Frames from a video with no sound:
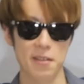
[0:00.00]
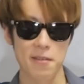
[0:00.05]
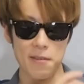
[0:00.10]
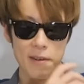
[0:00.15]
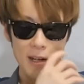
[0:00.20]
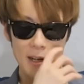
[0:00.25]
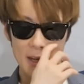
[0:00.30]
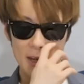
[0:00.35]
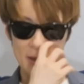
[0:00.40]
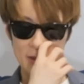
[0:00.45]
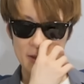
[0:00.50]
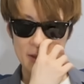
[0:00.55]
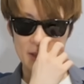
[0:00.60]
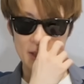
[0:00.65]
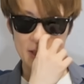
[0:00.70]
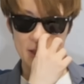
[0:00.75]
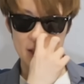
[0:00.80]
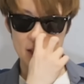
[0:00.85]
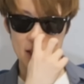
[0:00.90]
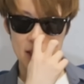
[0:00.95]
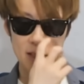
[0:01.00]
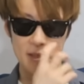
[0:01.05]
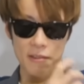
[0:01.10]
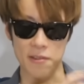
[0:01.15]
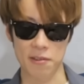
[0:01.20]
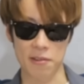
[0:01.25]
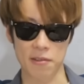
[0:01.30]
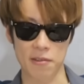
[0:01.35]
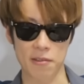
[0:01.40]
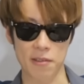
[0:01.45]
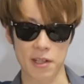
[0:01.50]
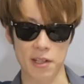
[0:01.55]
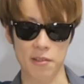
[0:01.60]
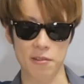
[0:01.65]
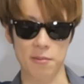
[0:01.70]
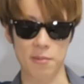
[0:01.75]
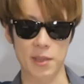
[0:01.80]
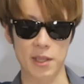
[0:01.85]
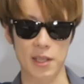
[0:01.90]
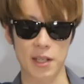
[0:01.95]
まあ牛沢の動画
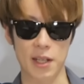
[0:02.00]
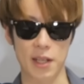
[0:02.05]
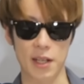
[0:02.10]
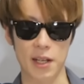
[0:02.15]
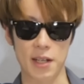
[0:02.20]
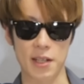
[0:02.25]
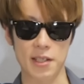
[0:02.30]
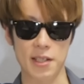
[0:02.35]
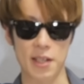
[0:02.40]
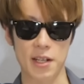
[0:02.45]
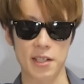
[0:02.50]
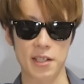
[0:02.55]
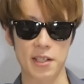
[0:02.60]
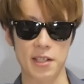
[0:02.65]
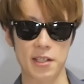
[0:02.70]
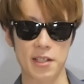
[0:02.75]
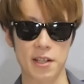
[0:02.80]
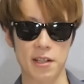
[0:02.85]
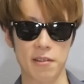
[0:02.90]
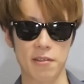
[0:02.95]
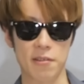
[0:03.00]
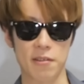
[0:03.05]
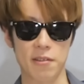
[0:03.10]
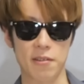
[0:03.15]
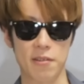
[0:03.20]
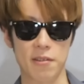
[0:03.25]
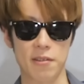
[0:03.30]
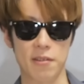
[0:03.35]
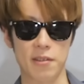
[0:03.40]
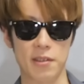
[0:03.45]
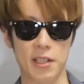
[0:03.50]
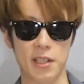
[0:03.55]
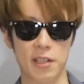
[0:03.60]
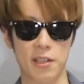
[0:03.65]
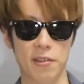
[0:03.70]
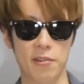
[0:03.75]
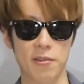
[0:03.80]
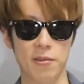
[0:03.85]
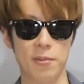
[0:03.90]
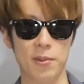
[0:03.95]
を見て最新作に
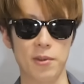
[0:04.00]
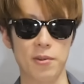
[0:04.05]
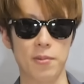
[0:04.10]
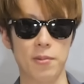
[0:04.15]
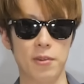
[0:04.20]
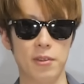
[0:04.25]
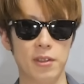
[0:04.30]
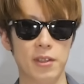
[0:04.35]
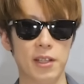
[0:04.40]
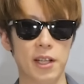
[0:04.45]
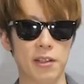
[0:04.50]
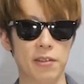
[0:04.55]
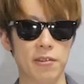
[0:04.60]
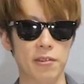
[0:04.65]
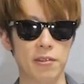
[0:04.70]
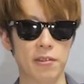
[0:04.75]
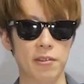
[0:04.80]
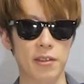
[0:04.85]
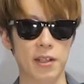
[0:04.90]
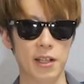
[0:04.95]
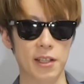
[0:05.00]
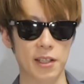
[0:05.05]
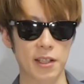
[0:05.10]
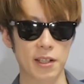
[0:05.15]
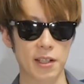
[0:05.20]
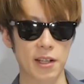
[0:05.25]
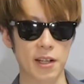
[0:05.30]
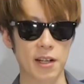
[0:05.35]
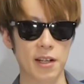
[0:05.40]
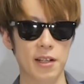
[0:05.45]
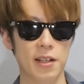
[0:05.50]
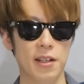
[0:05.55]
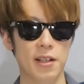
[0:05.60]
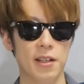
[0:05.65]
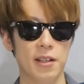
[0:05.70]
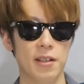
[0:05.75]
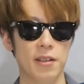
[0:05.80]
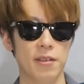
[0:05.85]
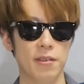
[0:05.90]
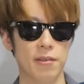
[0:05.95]
興味を持ったという方が
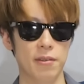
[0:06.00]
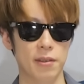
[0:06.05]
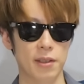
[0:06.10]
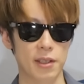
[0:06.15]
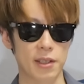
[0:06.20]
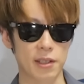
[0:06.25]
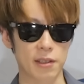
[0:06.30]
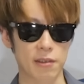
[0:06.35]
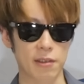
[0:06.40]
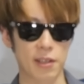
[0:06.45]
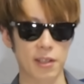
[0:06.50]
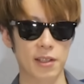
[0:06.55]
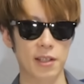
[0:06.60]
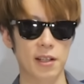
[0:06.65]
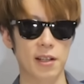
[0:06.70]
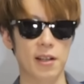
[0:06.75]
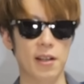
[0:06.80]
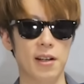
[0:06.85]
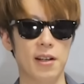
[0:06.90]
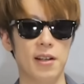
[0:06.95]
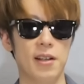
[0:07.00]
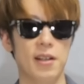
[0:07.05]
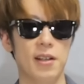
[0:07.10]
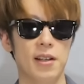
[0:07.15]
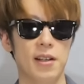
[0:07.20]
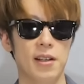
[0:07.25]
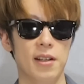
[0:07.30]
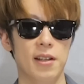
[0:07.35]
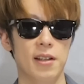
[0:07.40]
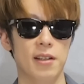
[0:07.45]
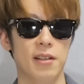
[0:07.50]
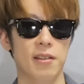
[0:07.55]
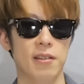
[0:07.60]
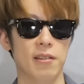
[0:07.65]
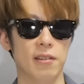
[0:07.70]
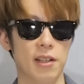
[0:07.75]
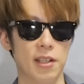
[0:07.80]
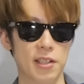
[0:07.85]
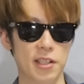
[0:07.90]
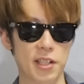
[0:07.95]
増えてくれたら
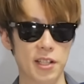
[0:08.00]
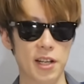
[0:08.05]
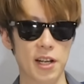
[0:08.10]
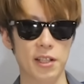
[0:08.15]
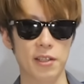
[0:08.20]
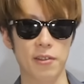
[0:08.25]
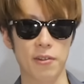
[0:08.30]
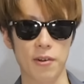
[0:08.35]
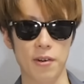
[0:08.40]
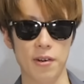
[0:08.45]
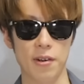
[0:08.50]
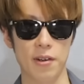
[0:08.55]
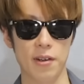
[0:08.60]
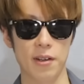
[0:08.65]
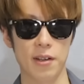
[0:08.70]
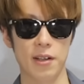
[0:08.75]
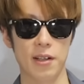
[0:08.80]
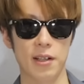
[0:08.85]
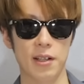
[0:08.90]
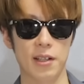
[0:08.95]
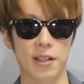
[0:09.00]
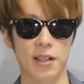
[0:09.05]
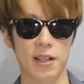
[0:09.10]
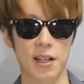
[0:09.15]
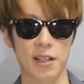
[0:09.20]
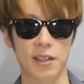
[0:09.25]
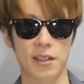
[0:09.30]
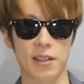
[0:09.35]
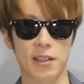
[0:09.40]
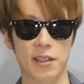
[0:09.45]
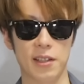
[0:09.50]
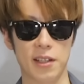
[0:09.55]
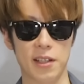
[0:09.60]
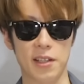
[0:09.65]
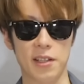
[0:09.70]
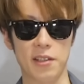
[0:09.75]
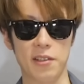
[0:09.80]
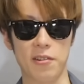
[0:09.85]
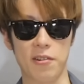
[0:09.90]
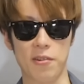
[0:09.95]
嬉しいなと勝
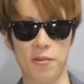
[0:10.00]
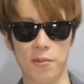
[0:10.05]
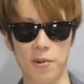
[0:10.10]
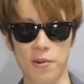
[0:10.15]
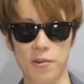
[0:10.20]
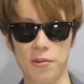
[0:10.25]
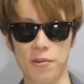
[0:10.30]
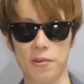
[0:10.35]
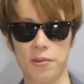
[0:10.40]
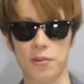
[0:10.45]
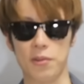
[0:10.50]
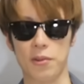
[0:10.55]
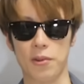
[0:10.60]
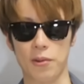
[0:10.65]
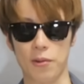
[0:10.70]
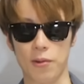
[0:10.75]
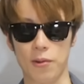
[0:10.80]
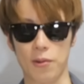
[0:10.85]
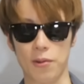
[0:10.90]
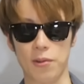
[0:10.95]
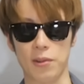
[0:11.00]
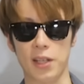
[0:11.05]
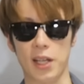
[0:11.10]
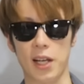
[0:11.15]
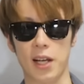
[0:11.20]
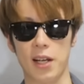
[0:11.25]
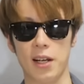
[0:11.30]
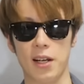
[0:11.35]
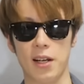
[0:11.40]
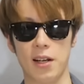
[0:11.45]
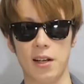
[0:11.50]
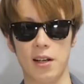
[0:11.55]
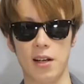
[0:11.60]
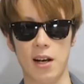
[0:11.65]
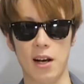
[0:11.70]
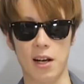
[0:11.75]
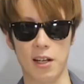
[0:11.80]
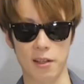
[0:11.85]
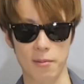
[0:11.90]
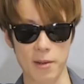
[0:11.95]
手に思うところで
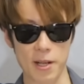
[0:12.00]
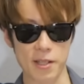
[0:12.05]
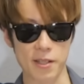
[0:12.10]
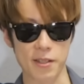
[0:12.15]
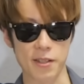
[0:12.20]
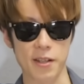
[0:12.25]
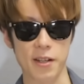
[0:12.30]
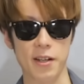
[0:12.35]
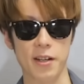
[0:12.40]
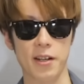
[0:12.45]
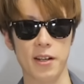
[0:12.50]
あります。